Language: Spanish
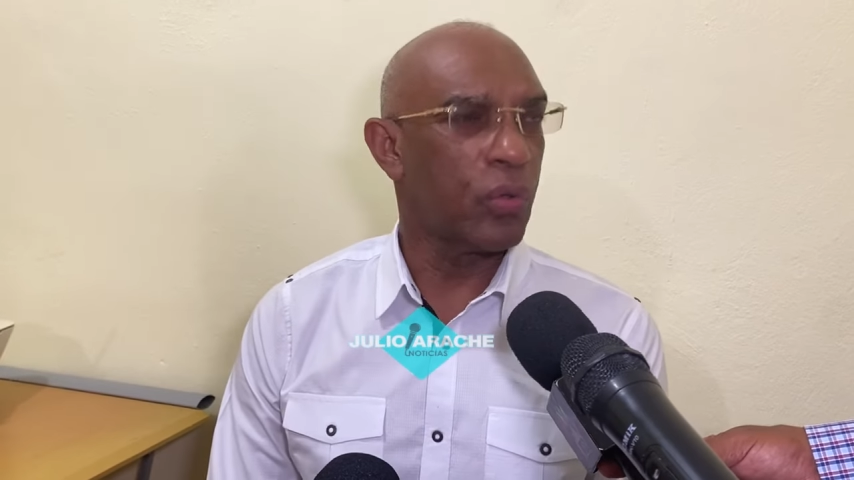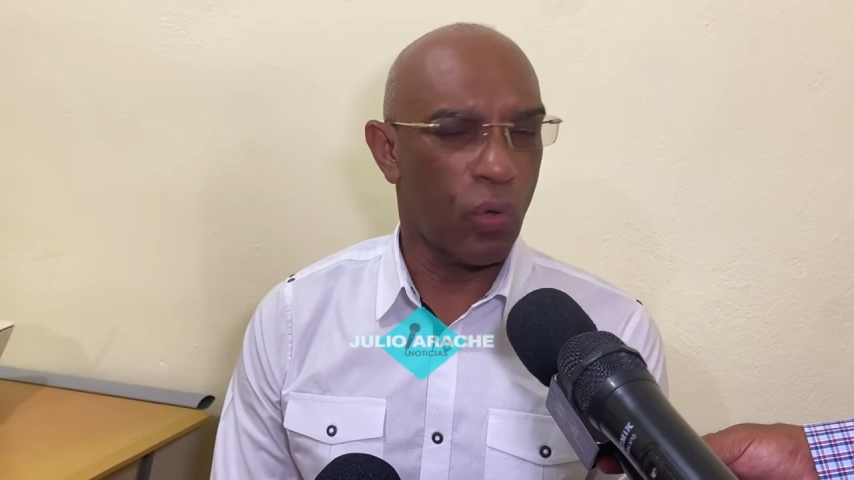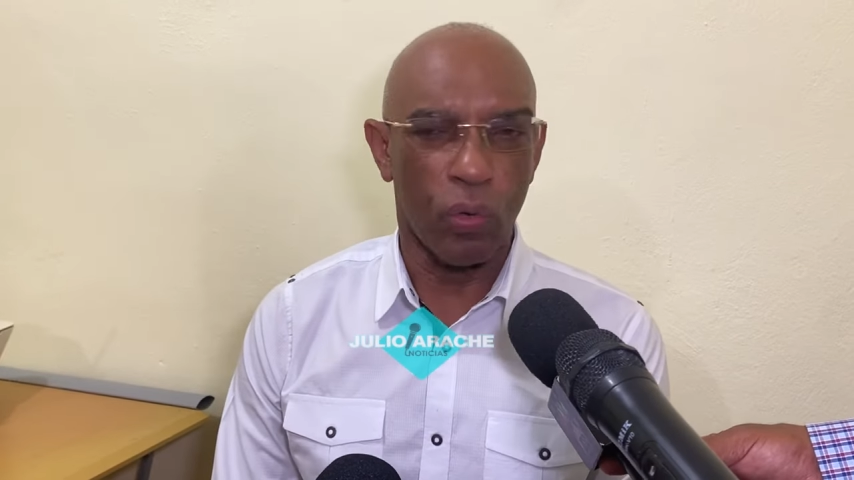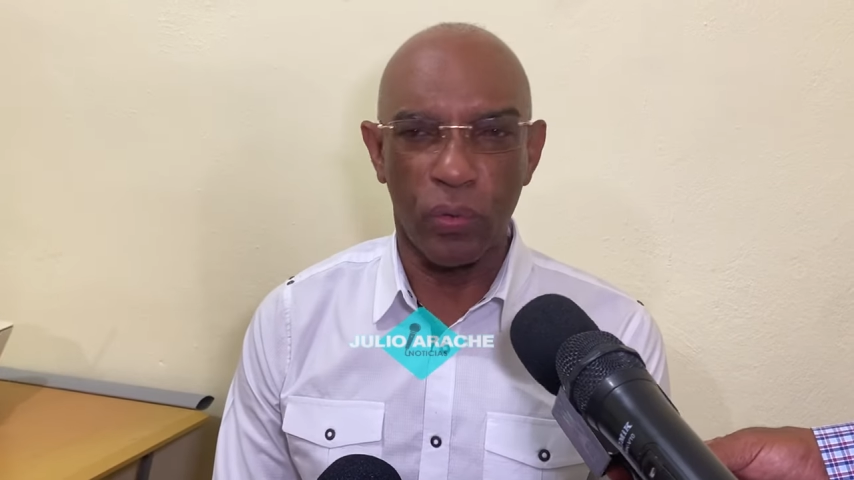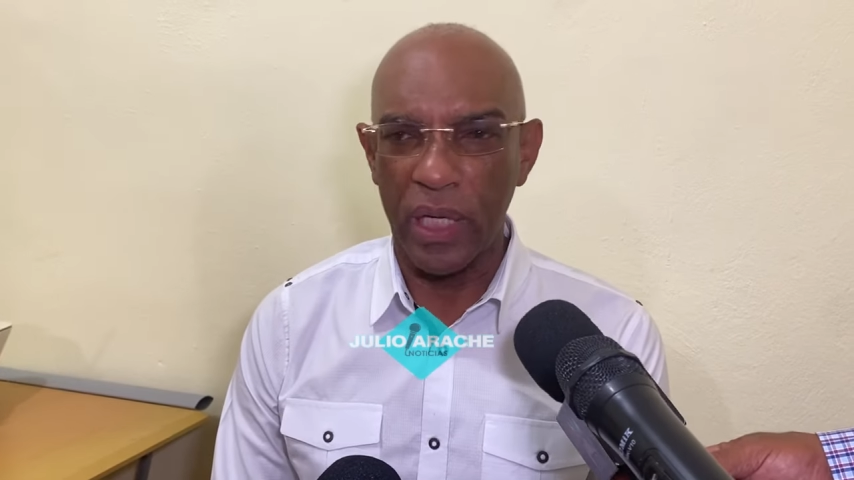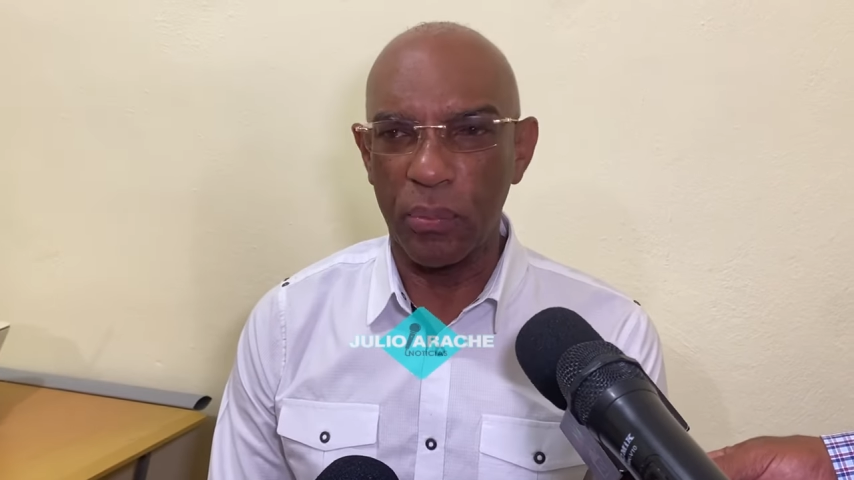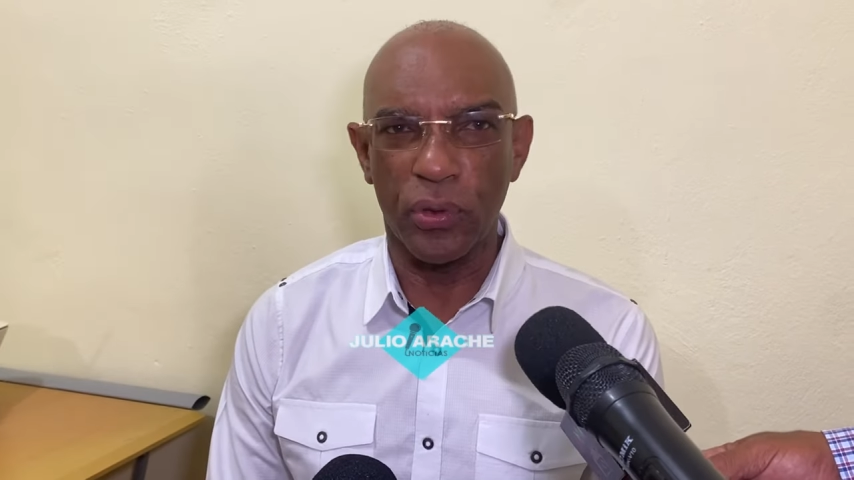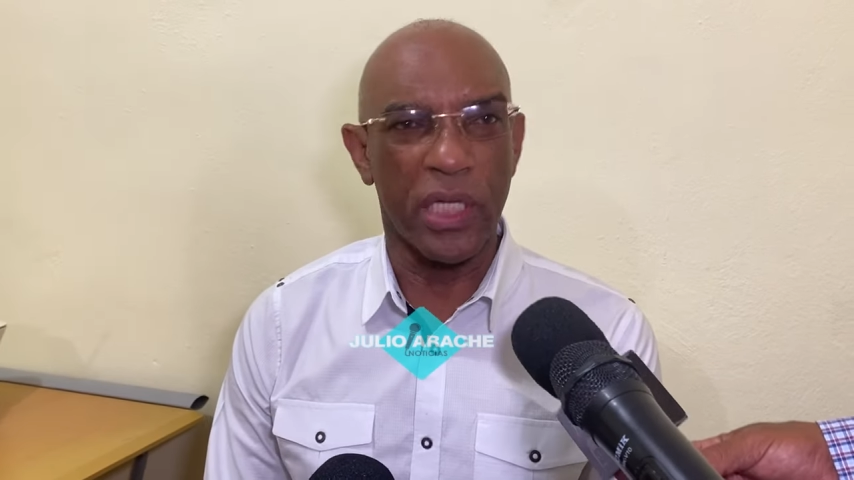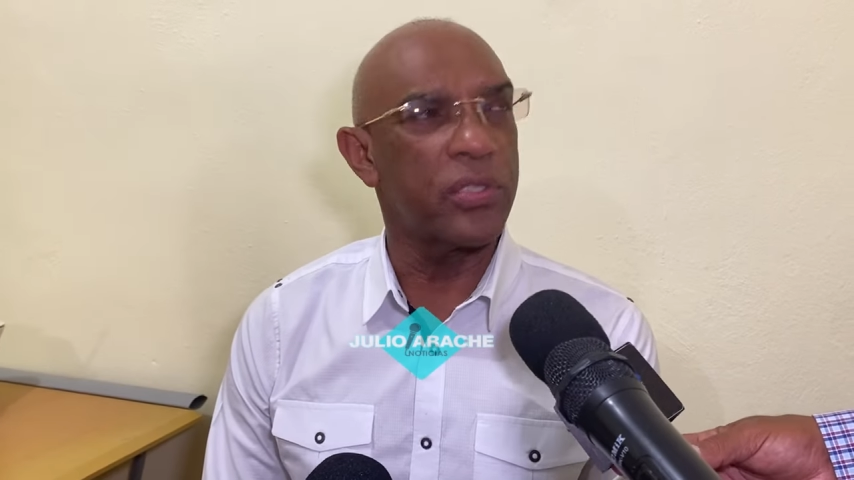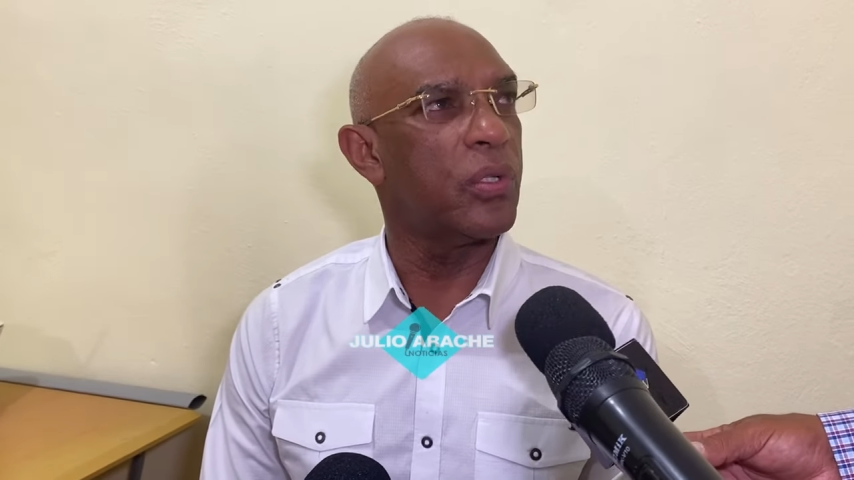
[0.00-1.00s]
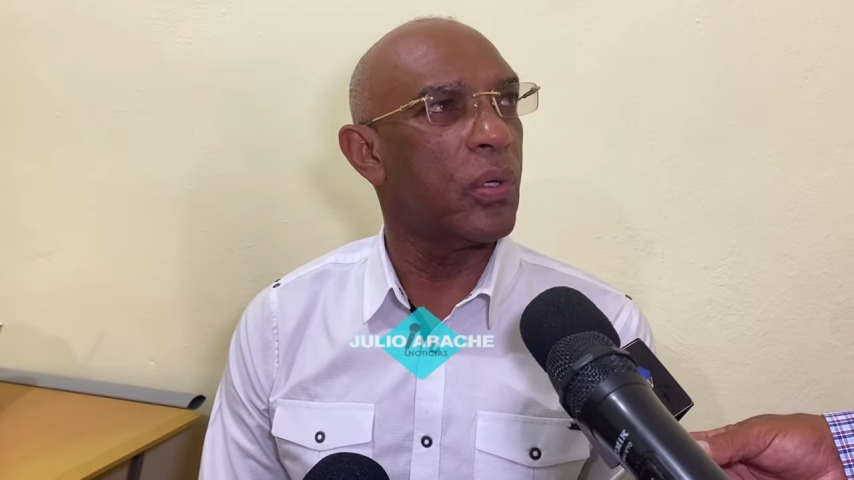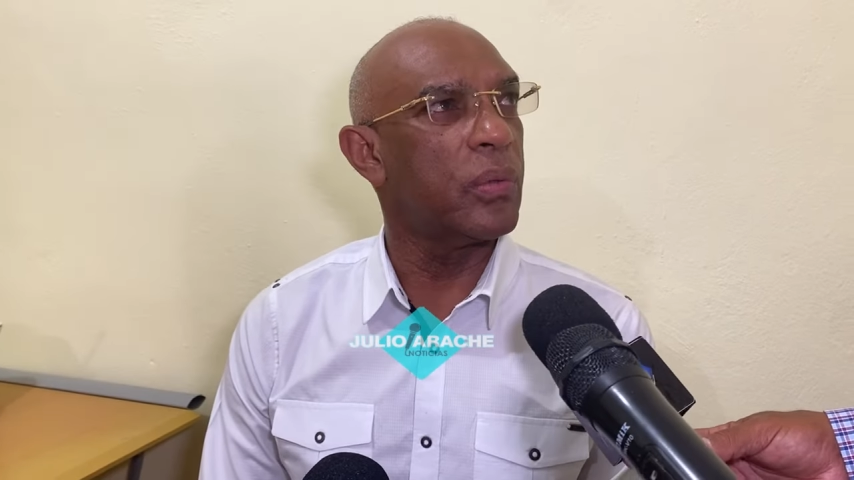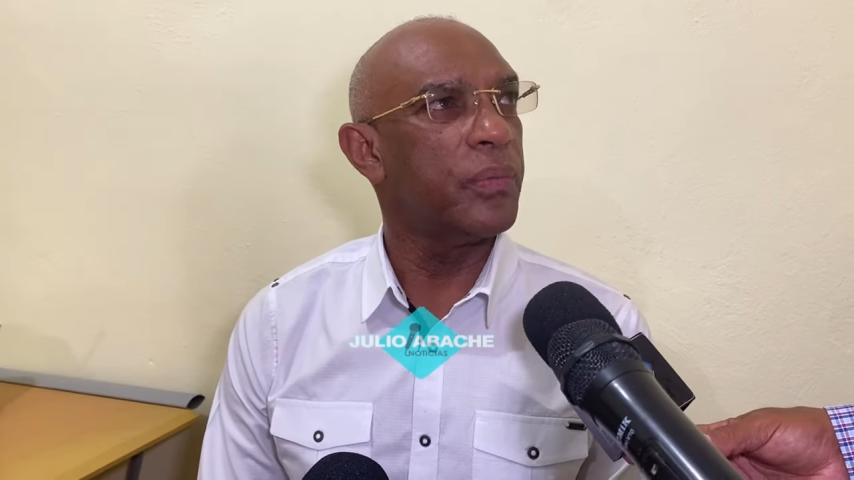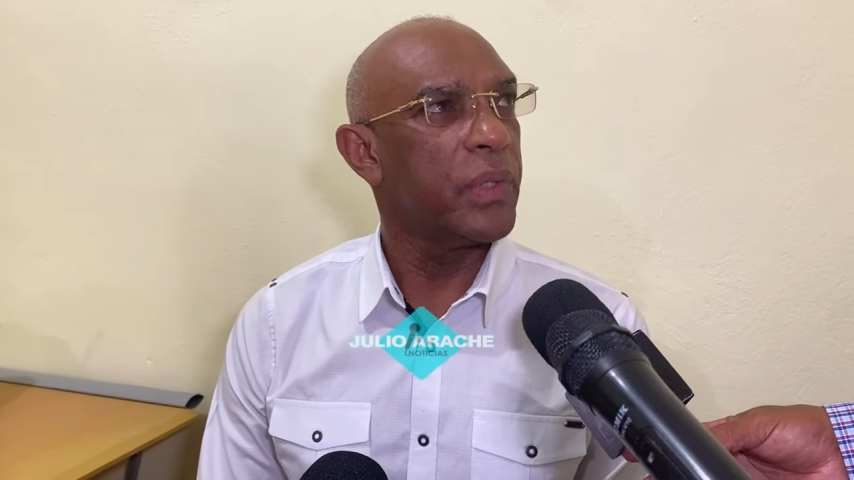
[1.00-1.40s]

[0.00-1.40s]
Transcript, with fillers: con una diputación